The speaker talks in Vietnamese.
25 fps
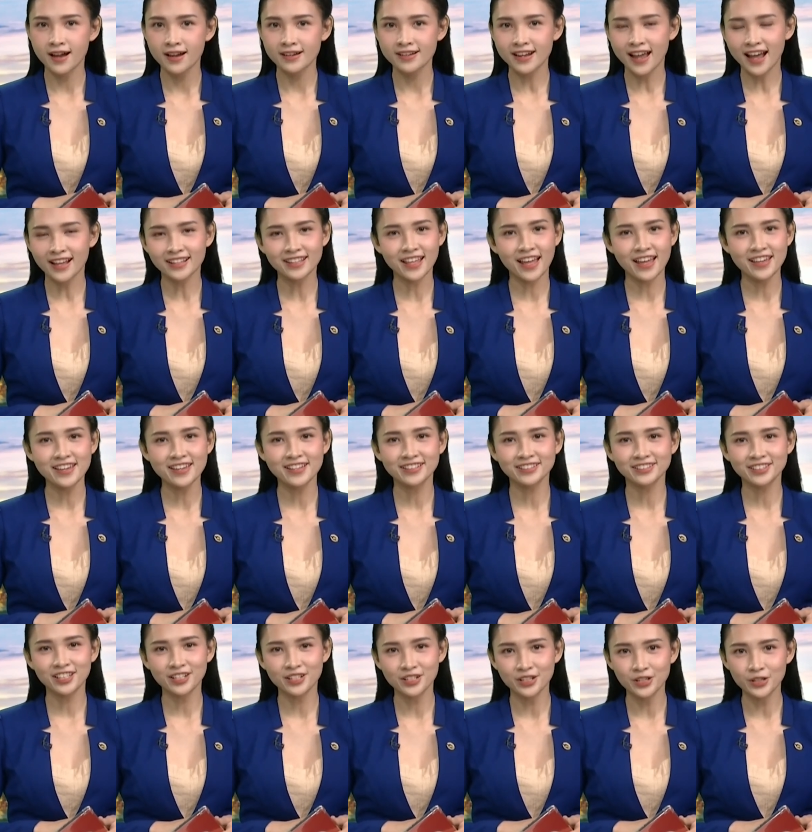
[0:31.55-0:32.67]
đã thể hiện
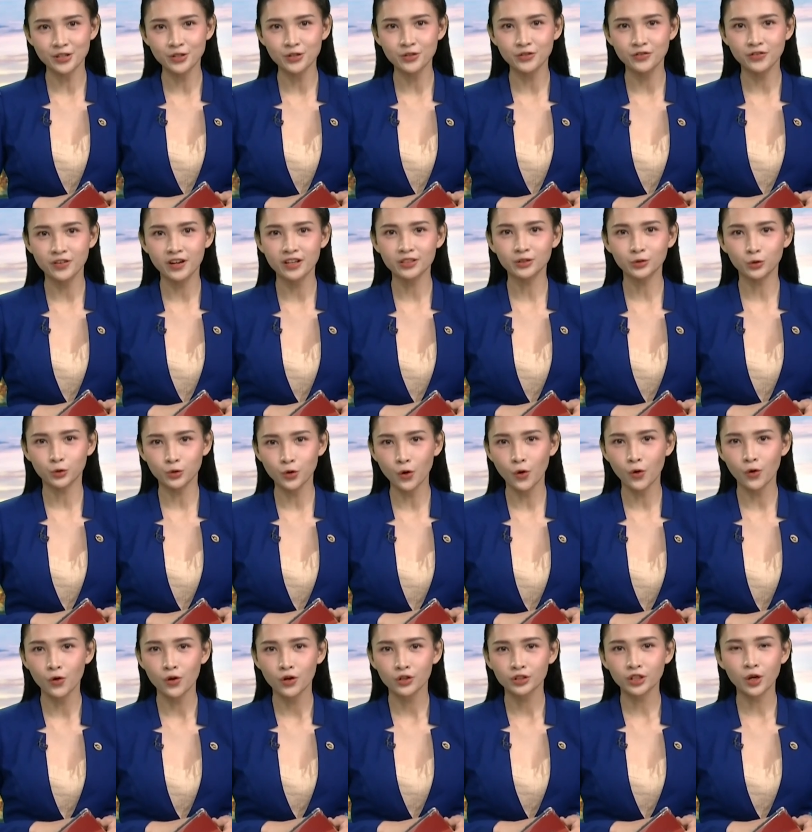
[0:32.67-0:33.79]
tình yêu với thủ
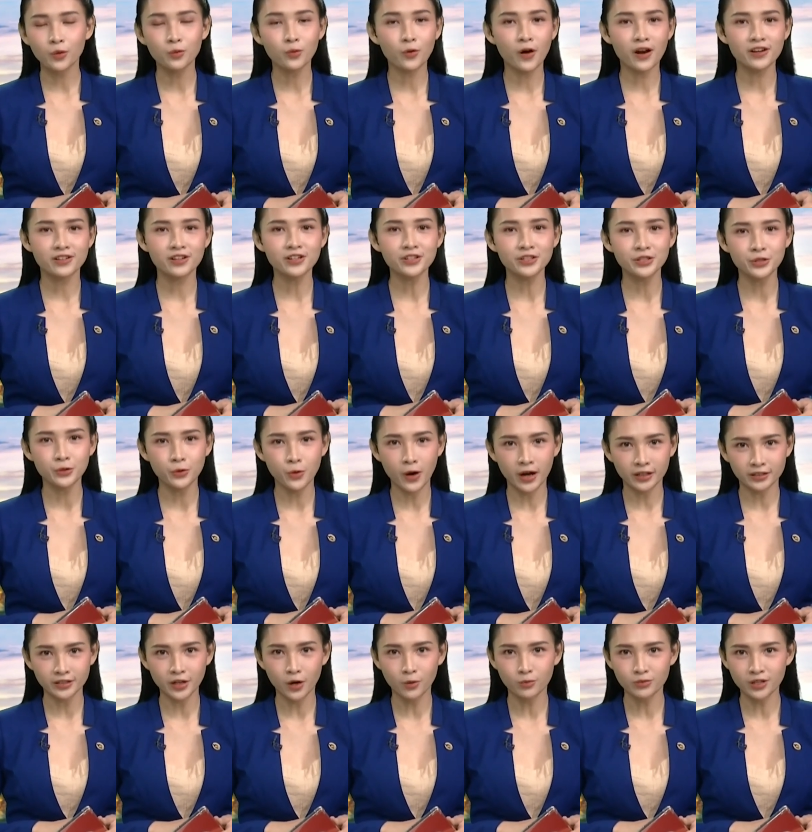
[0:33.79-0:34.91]
đô thông qua rất nhiều
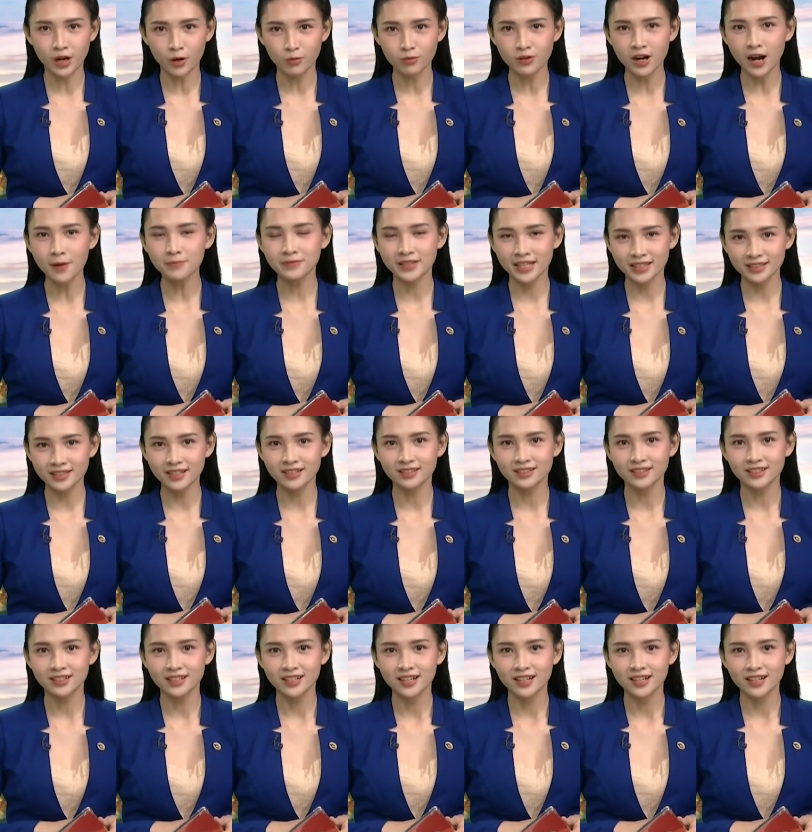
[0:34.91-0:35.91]
hoạt động đóng góp thiết thực.